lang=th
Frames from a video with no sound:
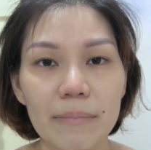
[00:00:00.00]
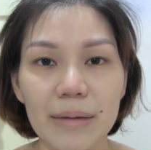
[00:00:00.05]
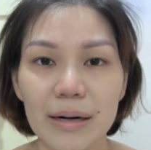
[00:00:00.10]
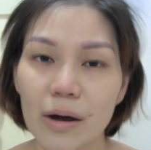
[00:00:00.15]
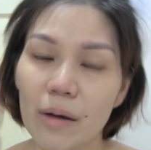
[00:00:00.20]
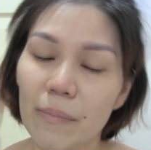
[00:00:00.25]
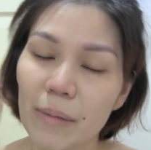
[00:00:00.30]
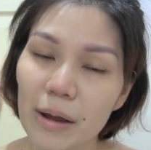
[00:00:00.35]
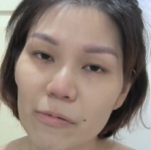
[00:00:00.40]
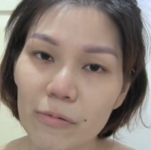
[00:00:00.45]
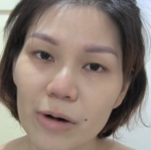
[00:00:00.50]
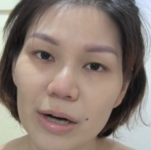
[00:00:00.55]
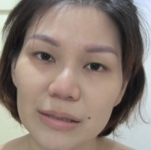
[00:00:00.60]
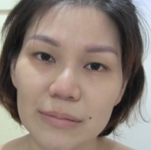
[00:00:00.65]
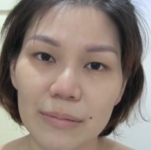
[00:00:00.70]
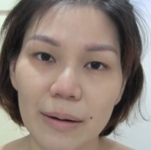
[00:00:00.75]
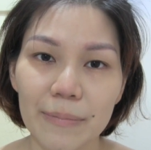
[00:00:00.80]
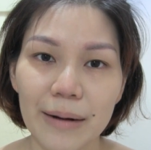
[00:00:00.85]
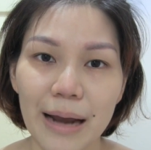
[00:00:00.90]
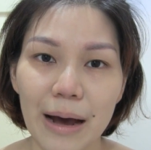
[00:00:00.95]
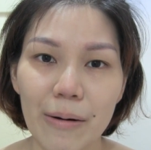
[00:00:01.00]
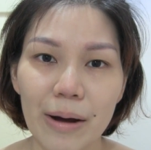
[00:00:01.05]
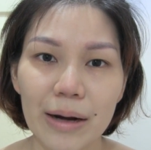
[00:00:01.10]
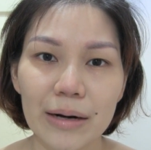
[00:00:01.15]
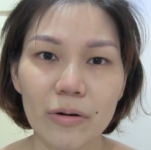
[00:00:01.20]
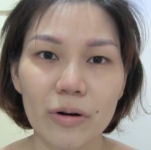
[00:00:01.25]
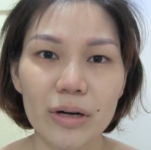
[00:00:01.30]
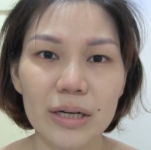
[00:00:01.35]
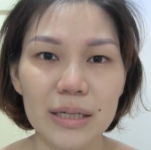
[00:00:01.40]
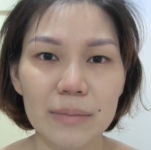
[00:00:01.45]
มันก็ไม่เวิร์กสำหรับเรา อั
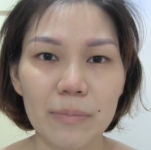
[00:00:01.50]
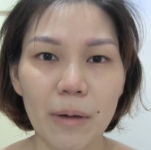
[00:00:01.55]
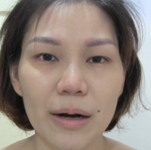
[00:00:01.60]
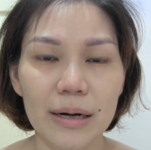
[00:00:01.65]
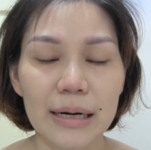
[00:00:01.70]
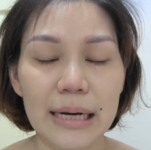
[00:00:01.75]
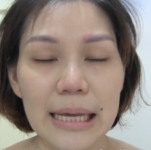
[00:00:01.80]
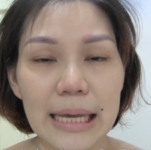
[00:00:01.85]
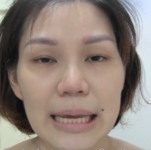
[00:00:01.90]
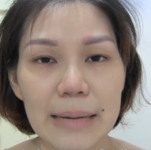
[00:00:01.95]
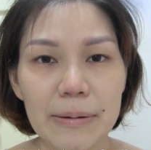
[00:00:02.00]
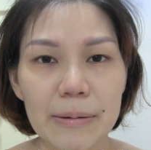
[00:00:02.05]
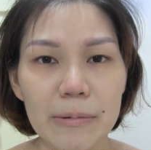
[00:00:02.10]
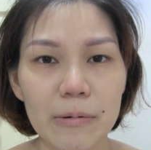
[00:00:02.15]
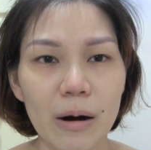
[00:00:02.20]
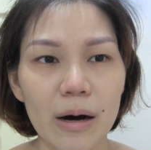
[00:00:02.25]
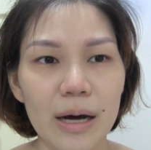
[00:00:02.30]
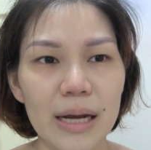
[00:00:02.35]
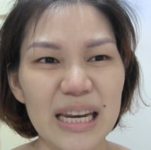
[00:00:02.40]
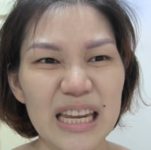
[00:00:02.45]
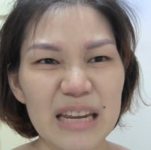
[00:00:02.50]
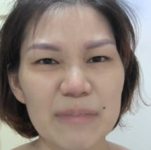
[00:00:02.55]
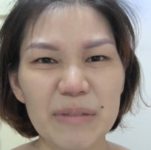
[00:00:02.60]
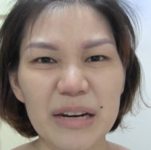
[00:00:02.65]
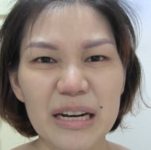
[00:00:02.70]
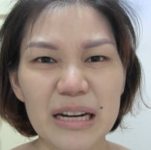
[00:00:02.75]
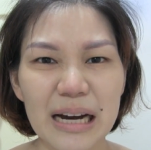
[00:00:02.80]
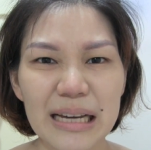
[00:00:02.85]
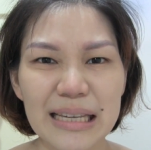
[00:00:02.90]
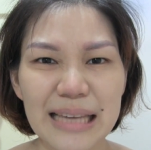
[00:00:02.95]
นคนอื่นบอกดีพิมก็บอกอันนี้มั
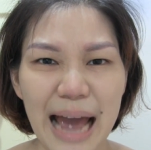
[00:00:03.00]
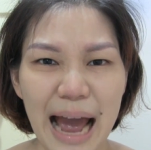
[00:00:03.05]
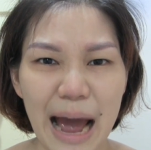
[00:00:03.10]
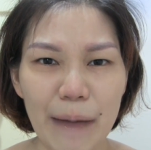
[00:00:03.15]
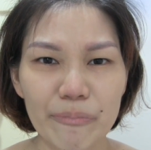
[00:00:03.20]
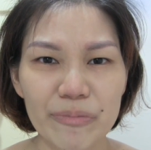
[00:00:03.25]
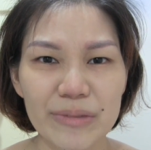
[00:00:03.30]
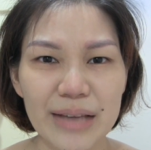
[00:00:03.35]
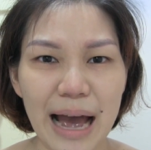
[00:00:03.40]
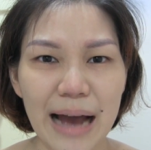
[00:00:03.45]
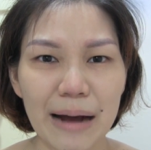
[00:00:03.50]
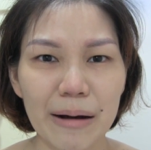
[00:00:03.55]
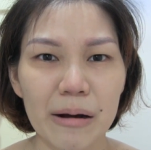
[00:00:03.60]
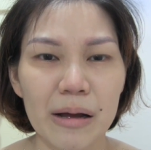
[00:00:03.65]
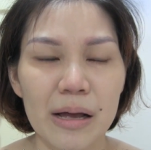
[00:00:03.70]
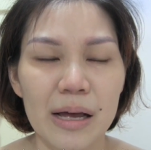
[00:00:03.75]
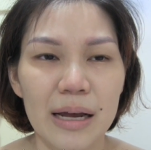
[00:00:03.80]
นเนื้อหยาบจัง